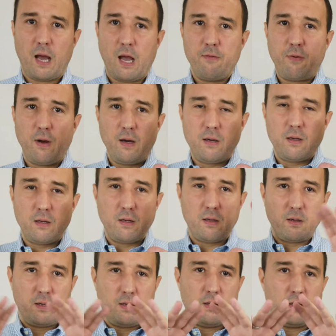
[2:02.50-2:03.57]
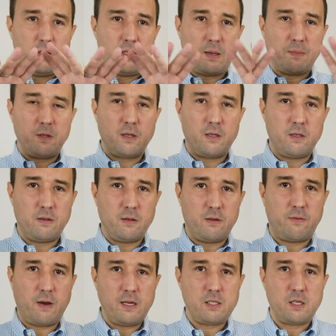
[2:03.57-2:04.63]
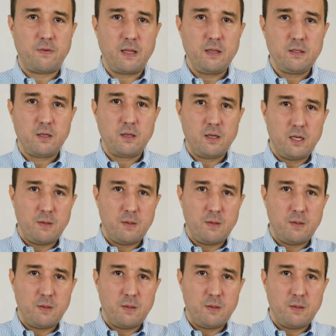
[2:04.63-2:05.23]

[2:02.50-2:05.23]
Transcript: äh, einfach, ich habe eine, eine, eine weiße Wand,